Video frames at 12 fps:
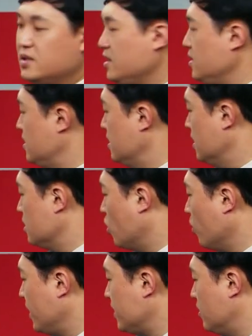
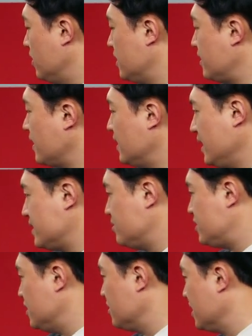이동맥역 일대가 핵심
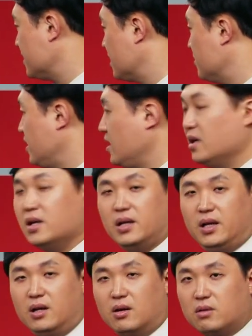지역이기 때문에
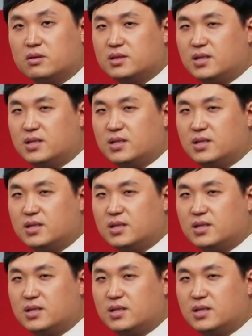이런 것도